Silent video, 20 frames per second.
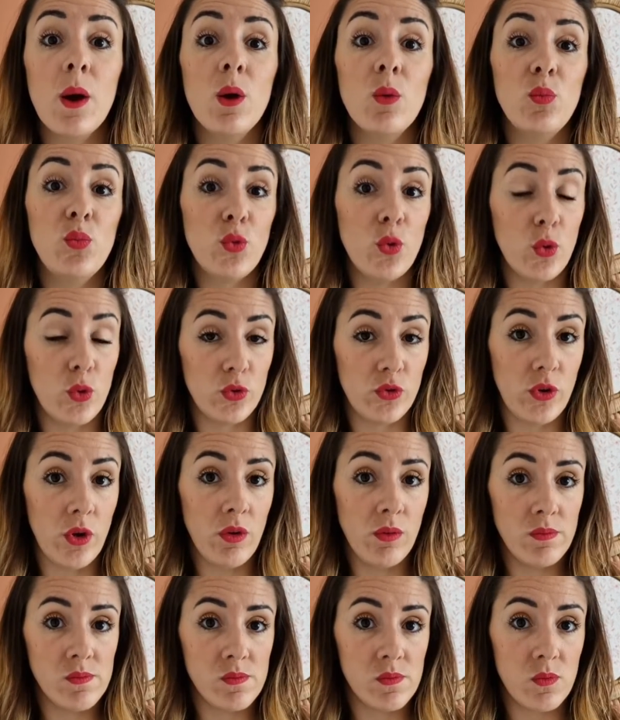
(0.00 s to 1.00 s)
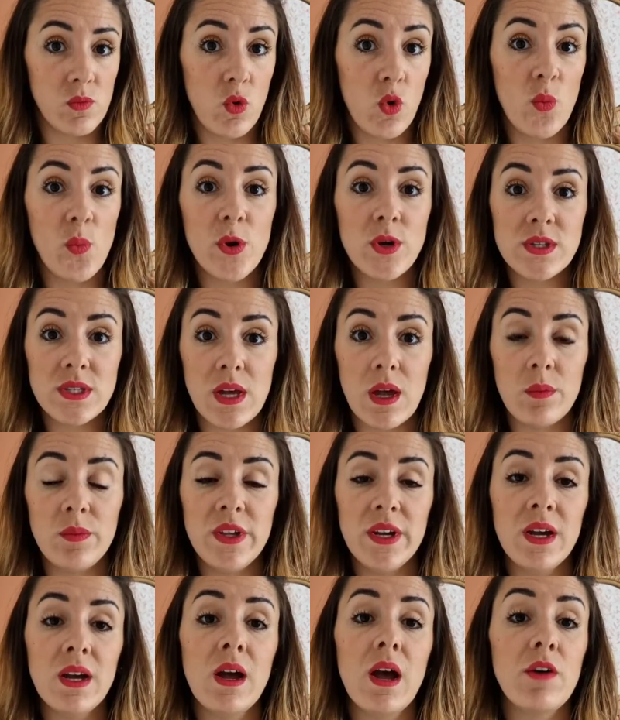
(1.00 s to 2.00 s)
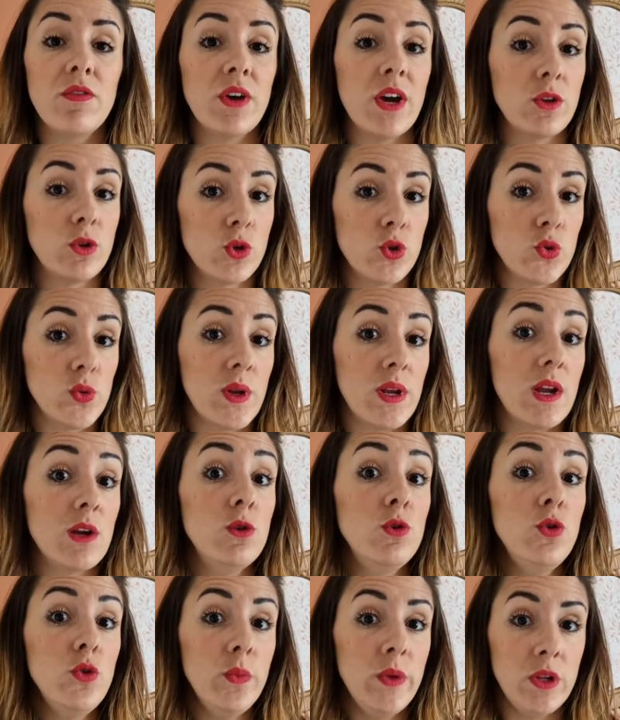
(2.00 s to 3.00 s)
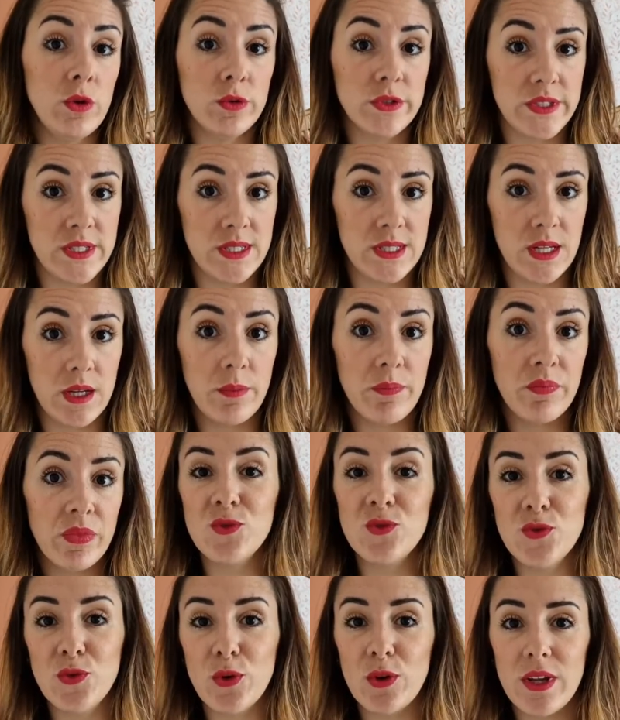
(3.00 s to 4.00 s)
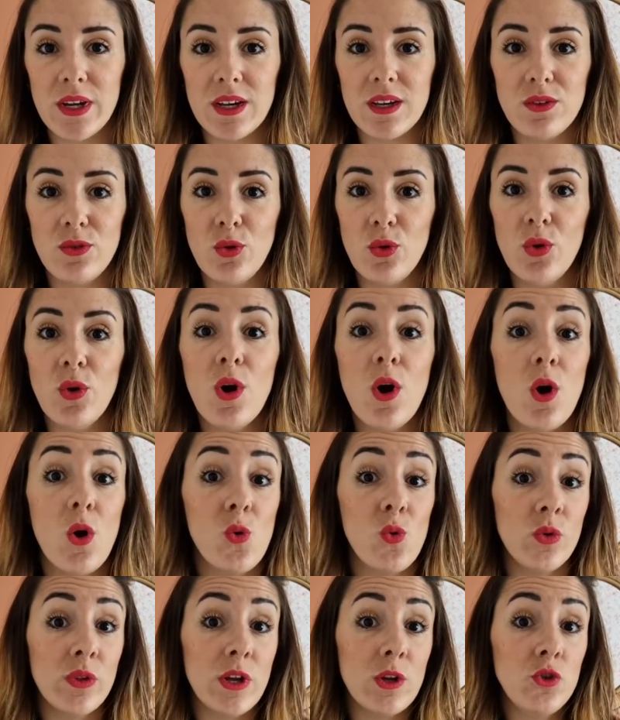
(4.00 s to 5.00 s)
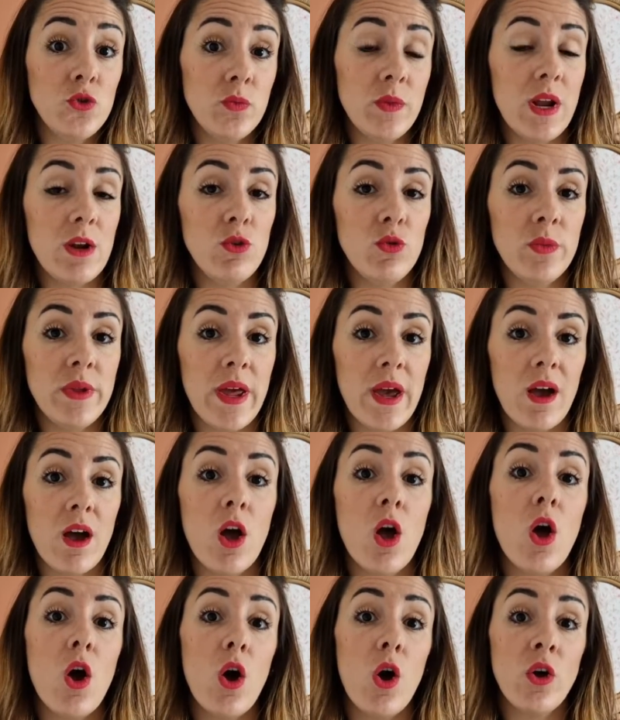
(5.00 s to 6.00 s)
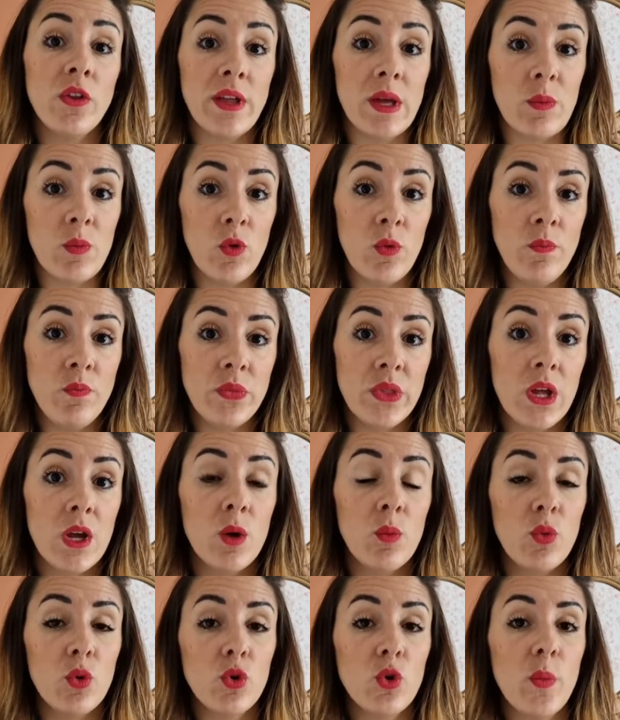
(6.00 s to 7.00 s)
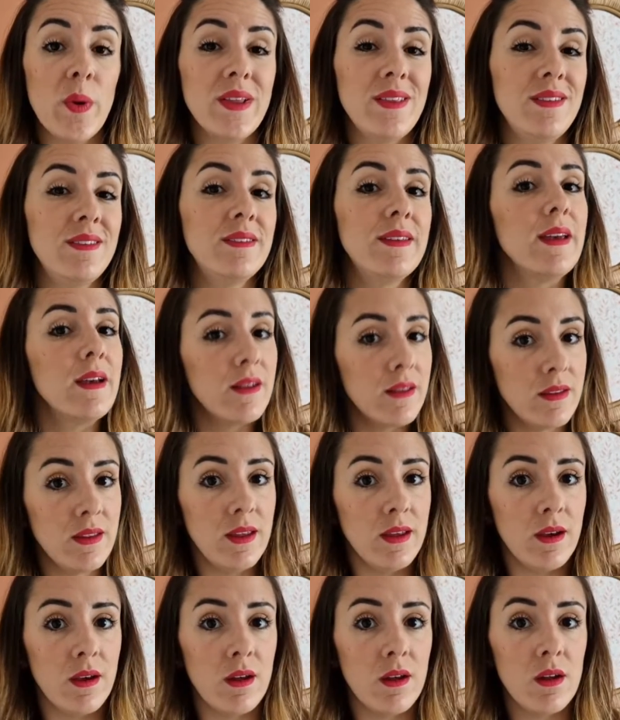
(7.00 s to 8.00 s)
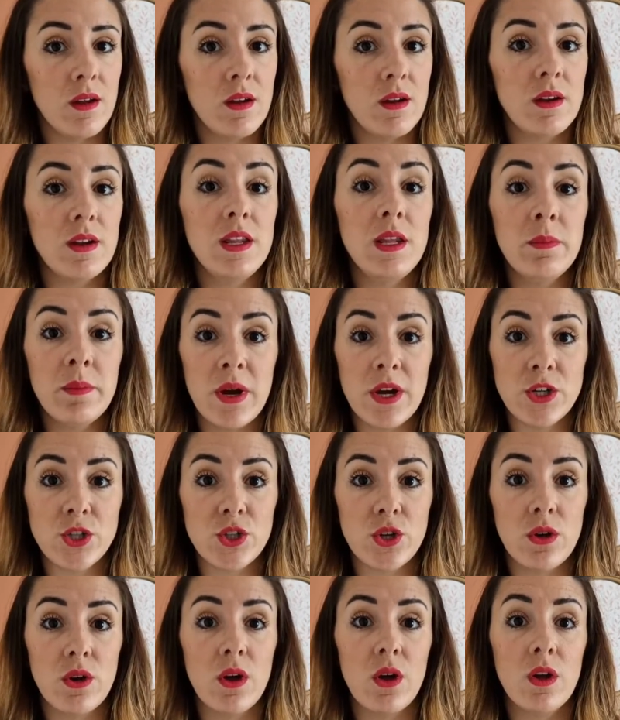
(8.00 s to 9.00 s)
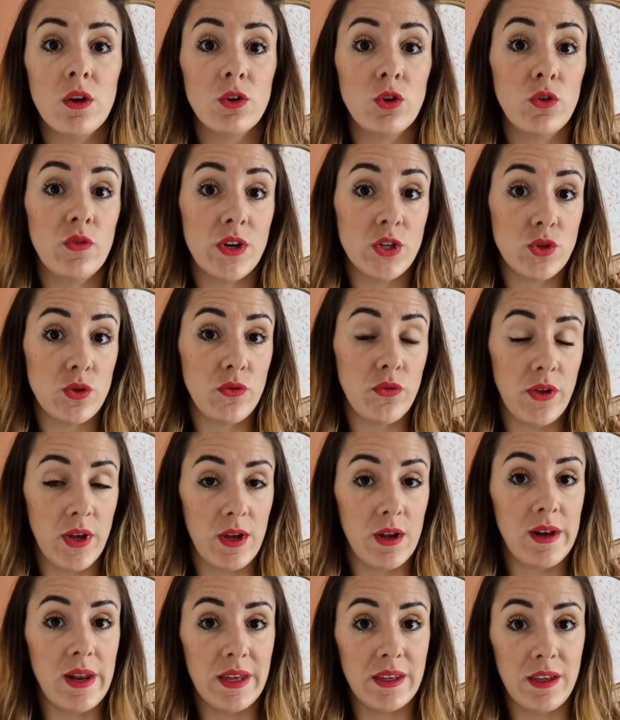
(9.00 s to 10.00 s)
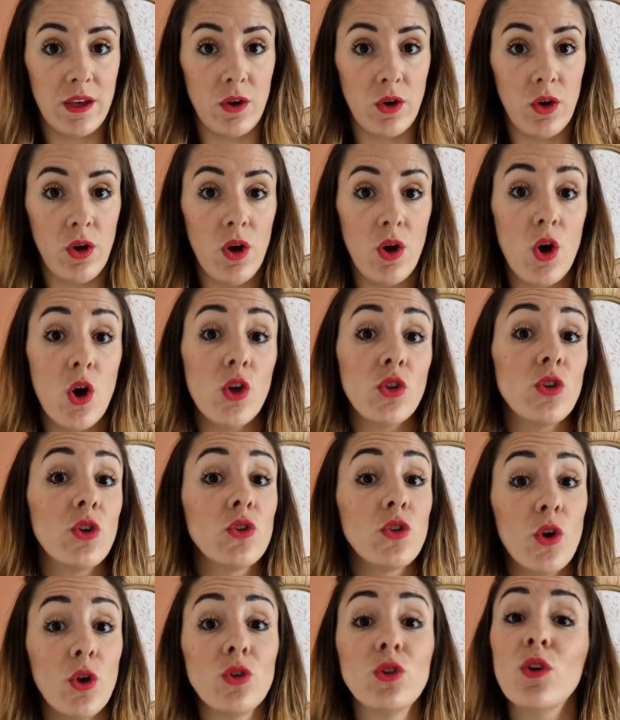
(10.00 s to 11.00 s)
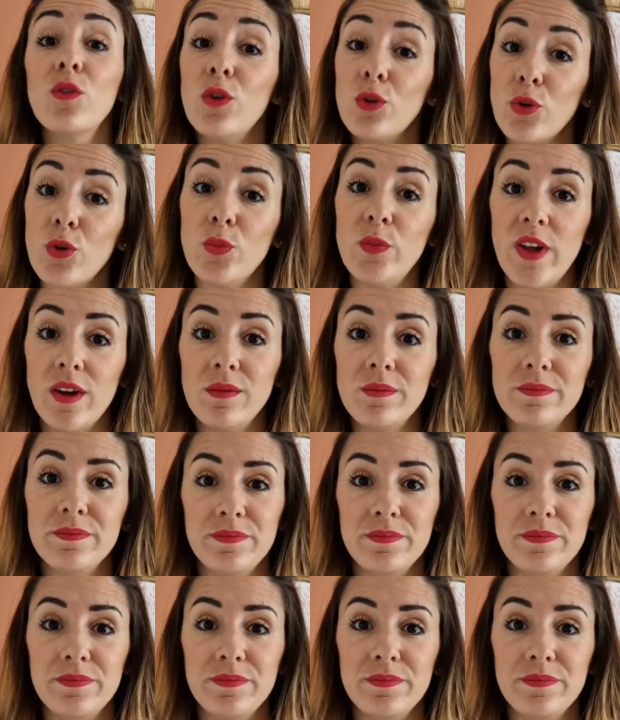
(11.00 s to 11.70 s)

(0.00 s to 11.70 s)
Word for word: Pour autant, on pensera bien à faire attention à la luminosité. On ouvre les rideaux ou on allume la lumière en amont pour ne pas ternir l'image que va se faire l'acquéreur en entrant dans votre bien.